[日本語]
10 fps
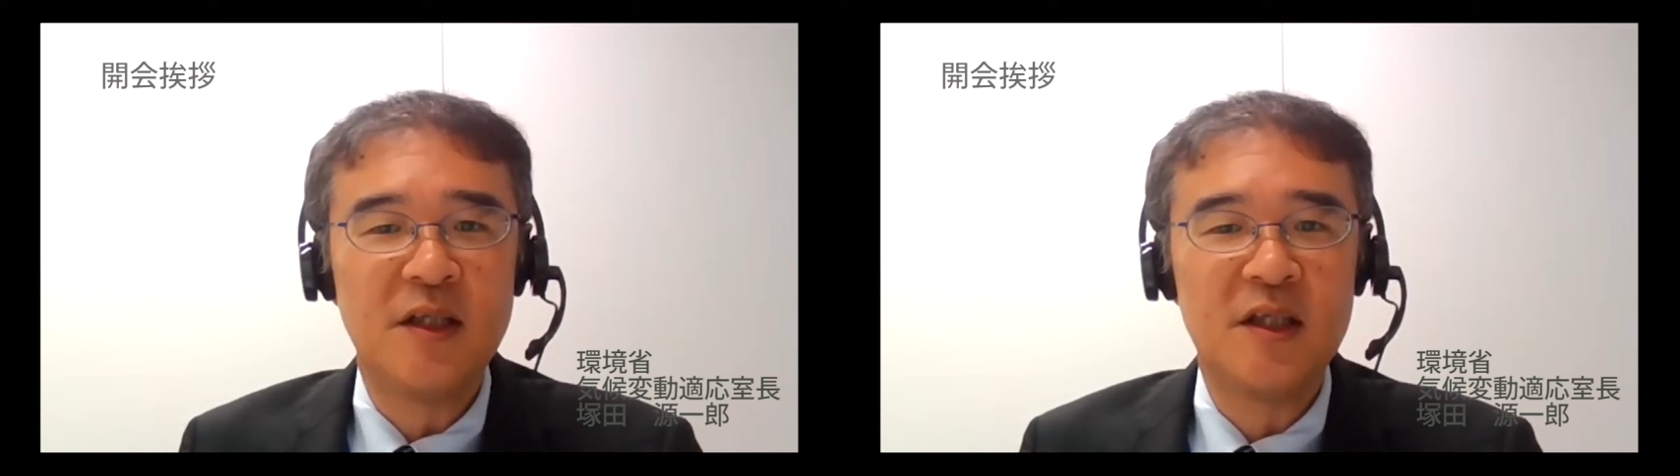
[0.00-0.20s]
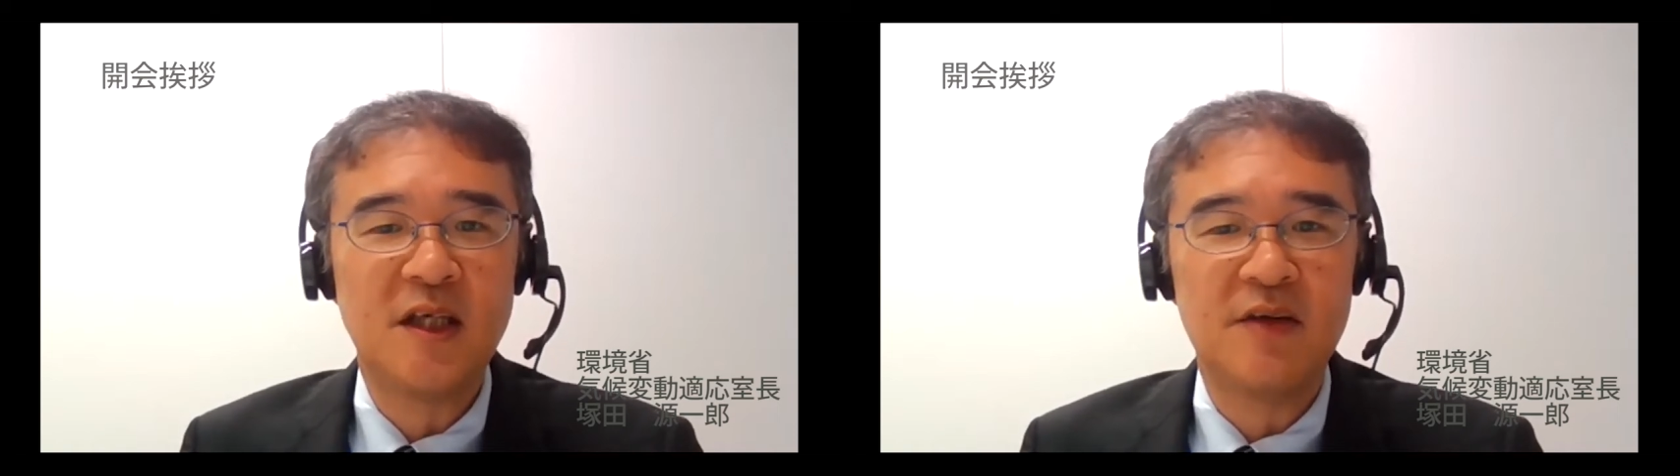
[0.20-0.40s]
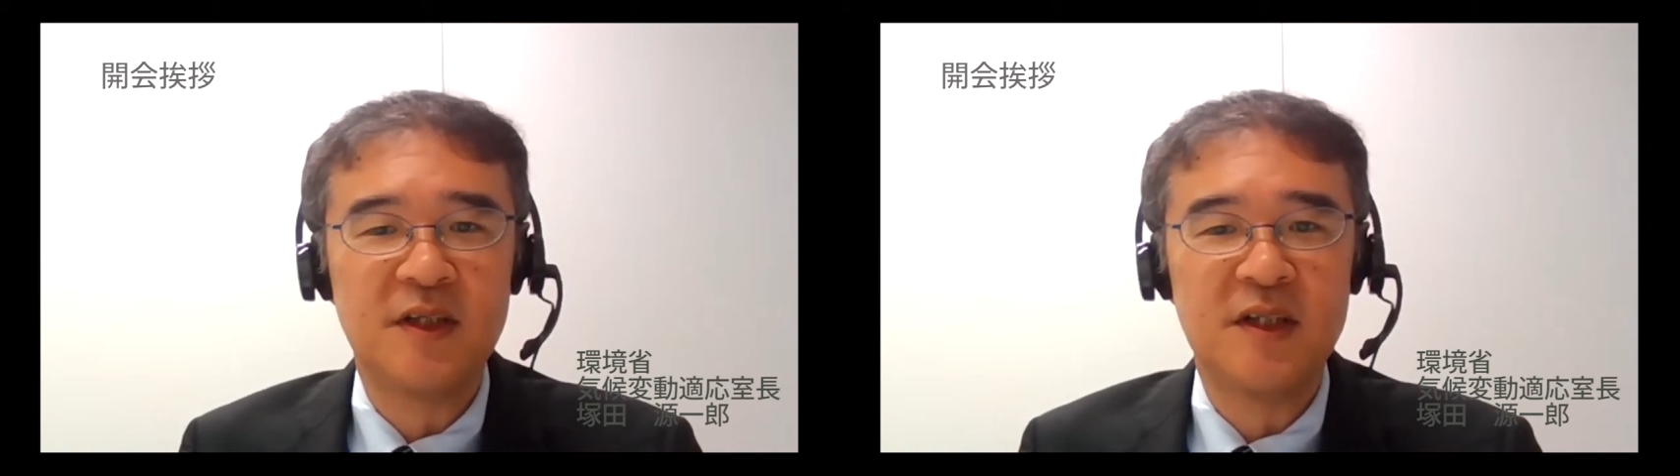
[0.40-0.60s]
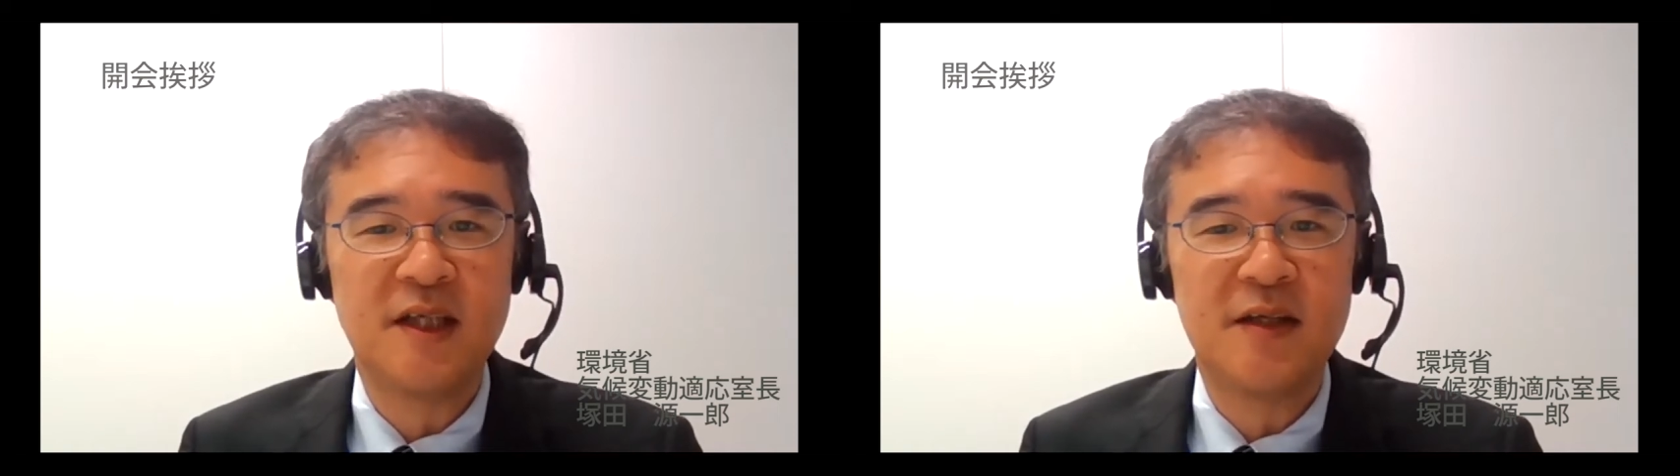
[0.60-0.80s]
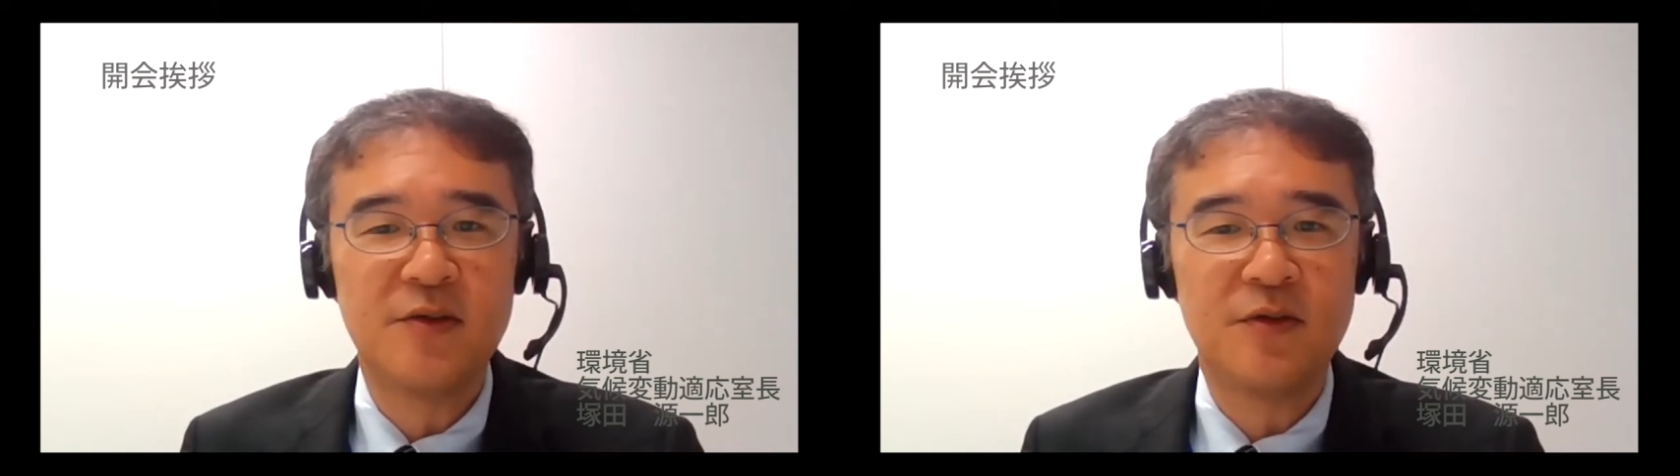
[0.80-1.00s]
TCFD
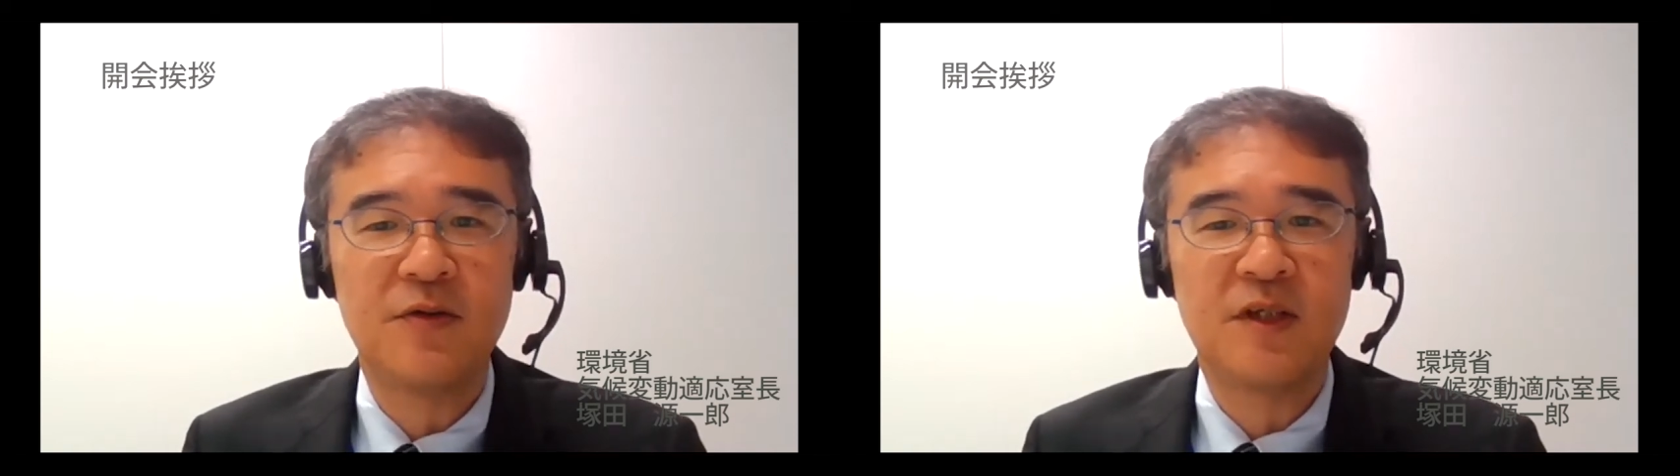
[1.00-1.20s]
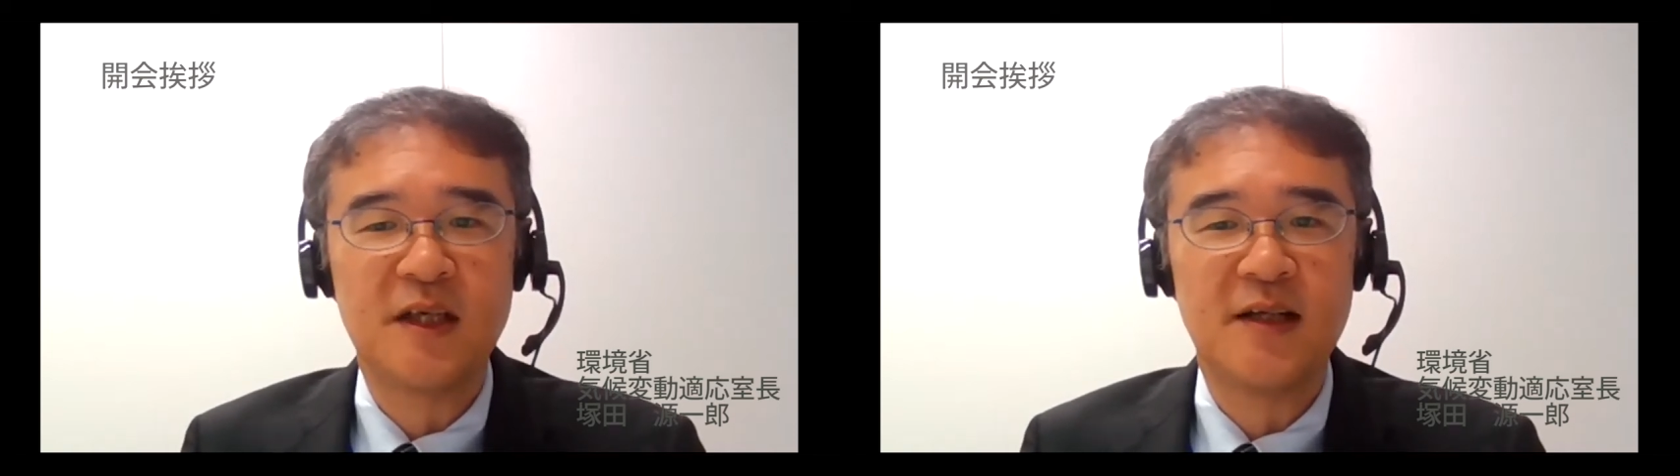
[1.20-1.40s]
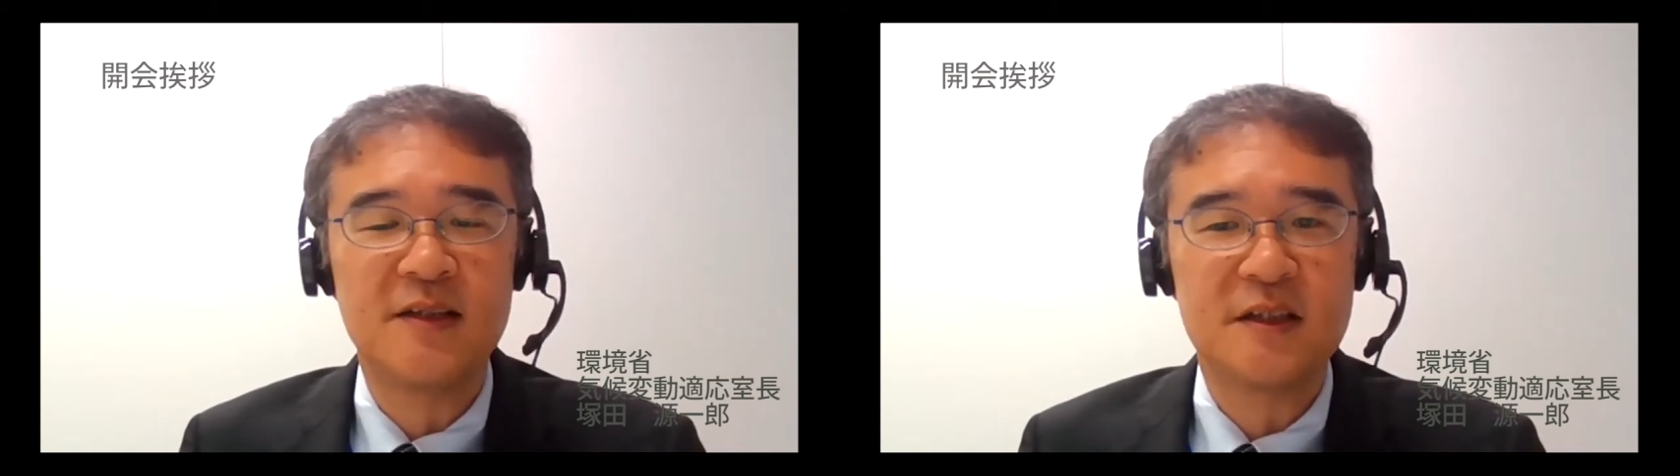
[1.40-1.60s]
賛同機関